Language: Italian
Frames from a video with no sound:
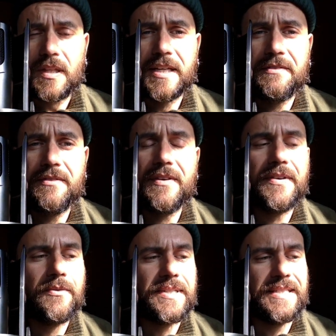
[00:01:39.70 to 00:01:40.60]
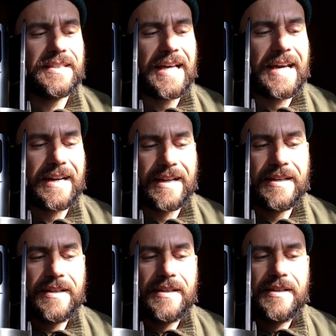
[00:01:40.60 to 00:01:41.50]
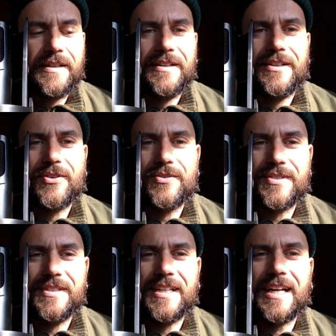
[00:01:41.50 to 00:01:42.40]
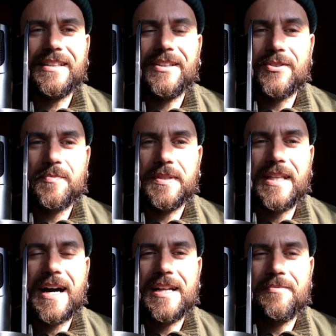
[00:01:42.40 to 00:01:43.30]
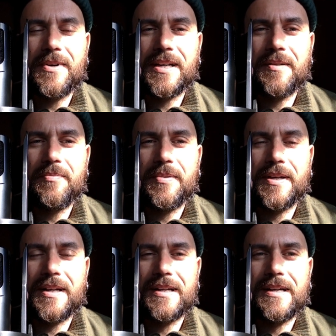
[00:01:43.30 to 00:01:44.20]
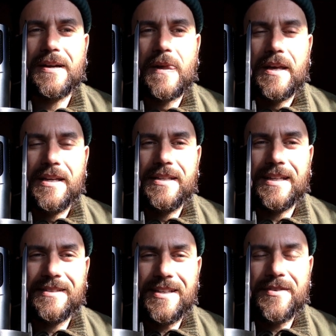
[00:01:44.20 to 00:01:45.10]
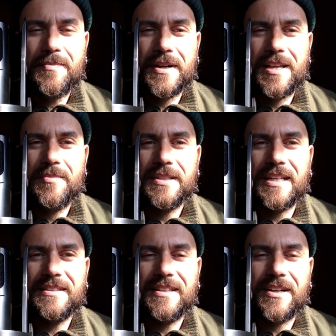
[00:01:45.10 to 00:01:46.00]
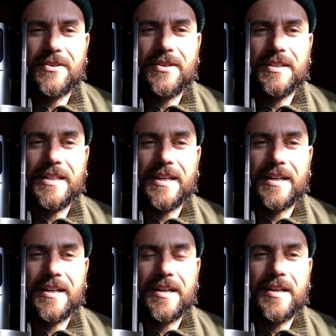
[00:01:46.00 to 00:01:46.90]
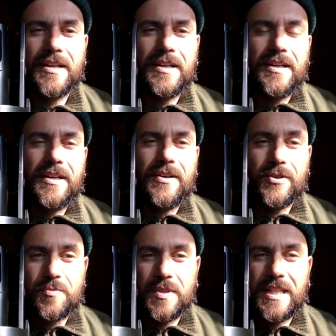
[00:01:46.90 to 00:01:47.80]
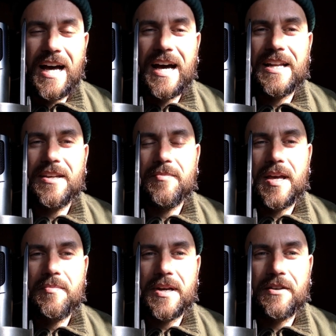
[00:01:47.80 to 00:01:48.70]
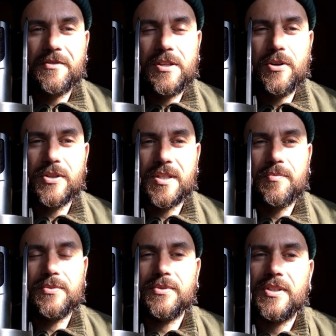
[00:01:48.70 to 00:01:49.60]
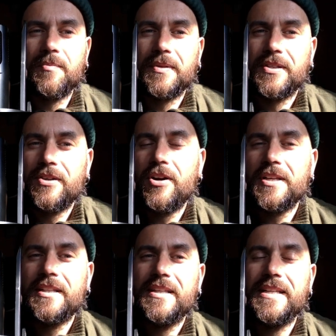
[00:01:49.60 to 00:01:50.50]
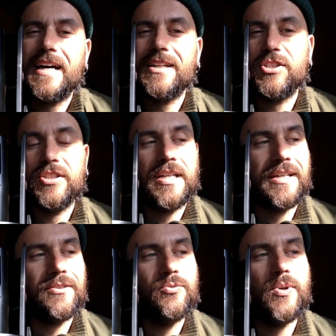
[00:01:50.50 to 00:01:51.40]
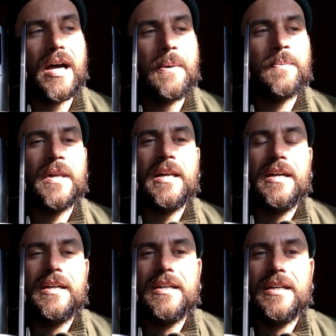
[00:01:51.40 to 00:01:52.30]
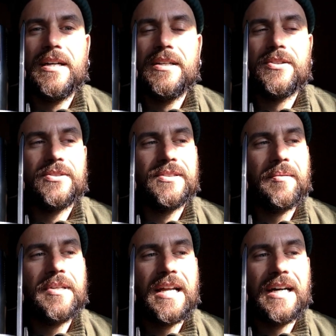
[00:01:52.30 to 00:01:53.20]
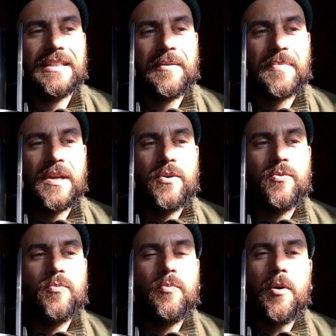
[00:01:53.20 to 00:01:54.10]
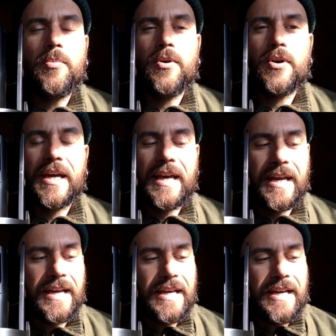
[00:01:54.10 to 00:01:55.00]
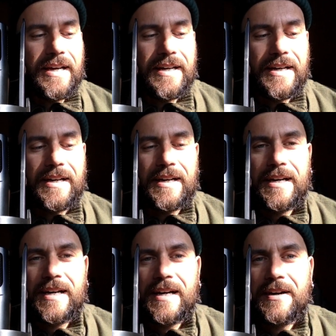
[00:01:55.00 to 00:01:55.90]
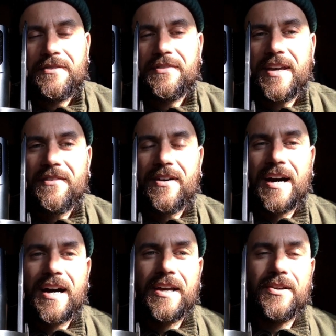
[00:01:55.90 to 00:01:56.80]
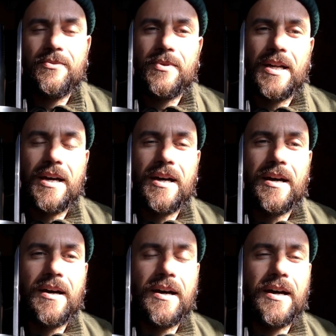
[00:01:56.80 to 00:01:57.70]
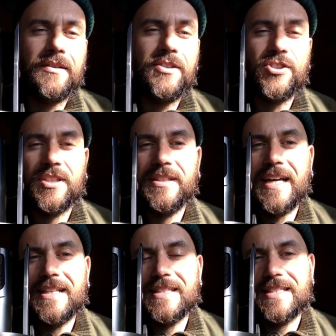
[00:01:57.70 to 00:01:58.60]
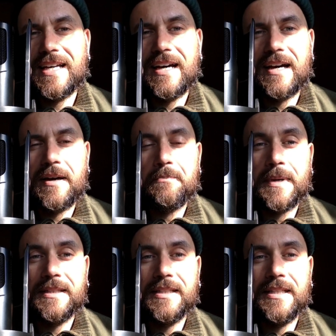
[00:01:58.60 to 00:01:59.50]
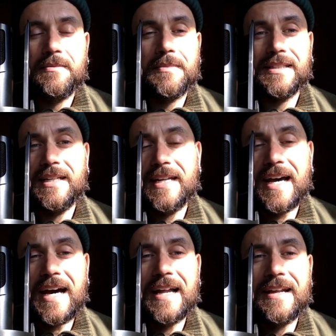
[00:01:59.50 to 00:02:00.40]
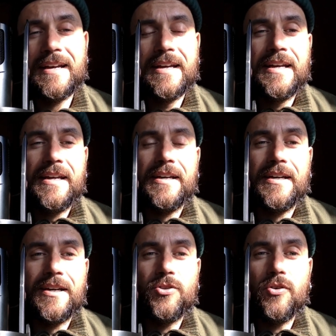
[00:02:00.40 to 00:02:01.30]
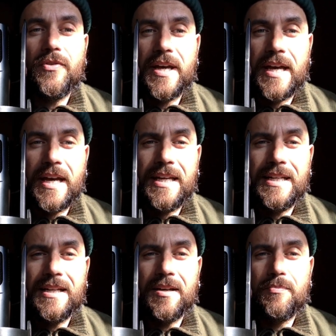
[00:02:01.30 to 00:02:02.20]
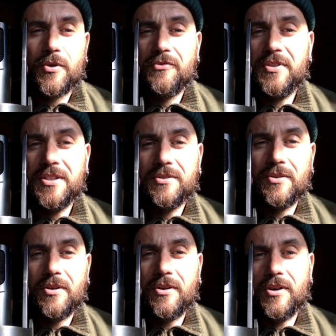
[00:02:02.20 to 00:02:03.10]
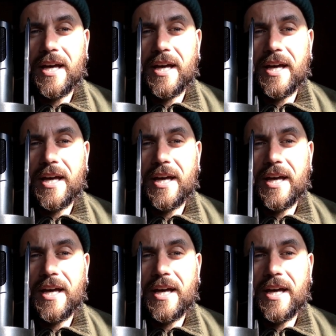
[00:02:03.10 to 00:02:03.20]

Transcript: che viveva in queste terre eh, considerate inospitali, ma che per eh, i nativi, per gli abitanti erano le terre eh, ospitali e meravigliose appunto della Patagonia, dei ghiacci, della natura eh, incontaminata. Un popolo che eh, viveva in una discendenza matri- matrilineare eh, dove il profitto